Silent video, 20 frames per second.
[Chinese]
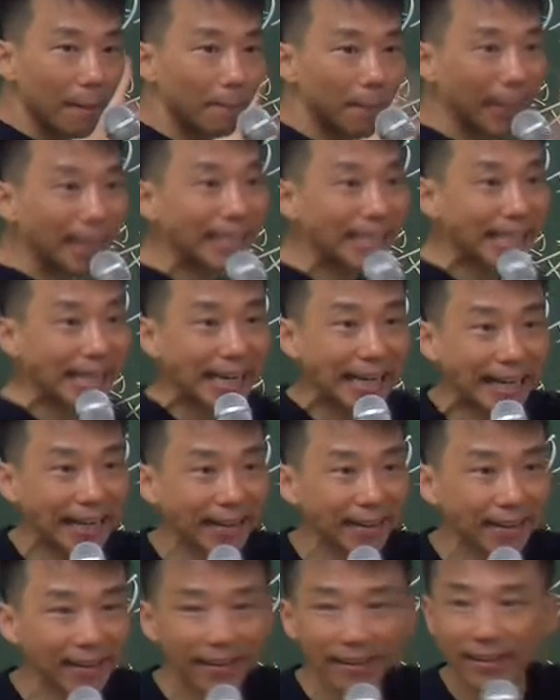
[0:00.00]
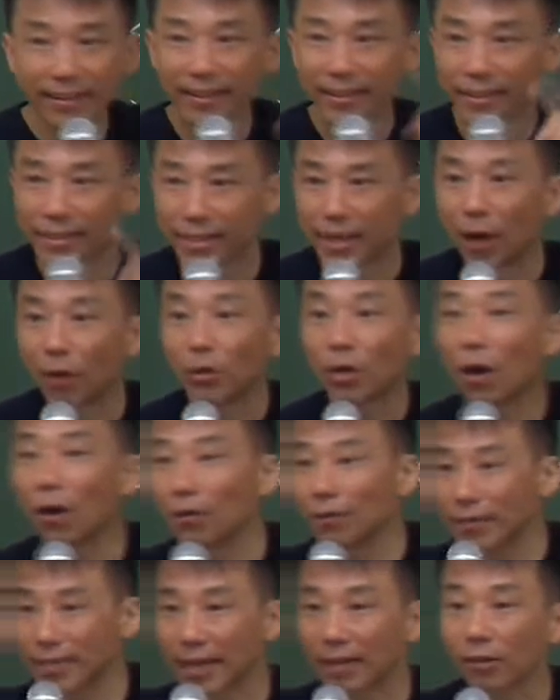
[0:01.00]
边际效
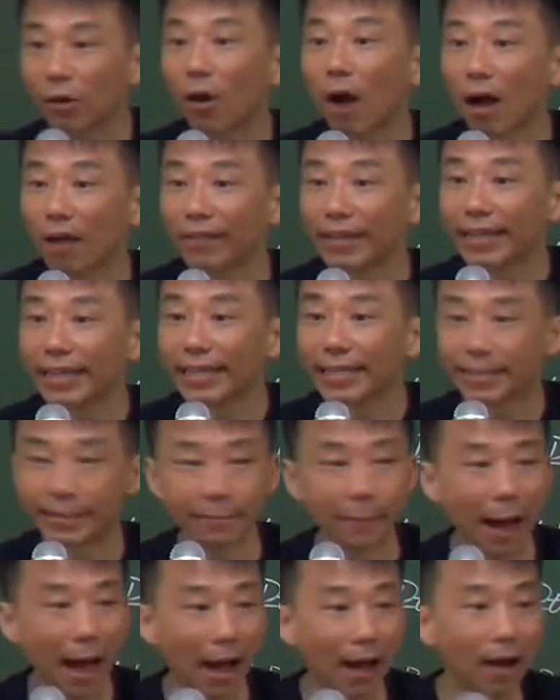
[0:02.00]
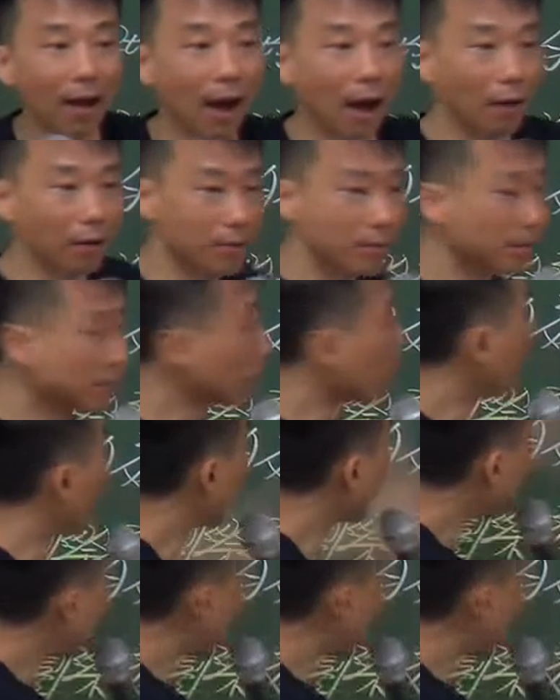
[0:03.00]
用，这样懂我的意思吗？好，这是我一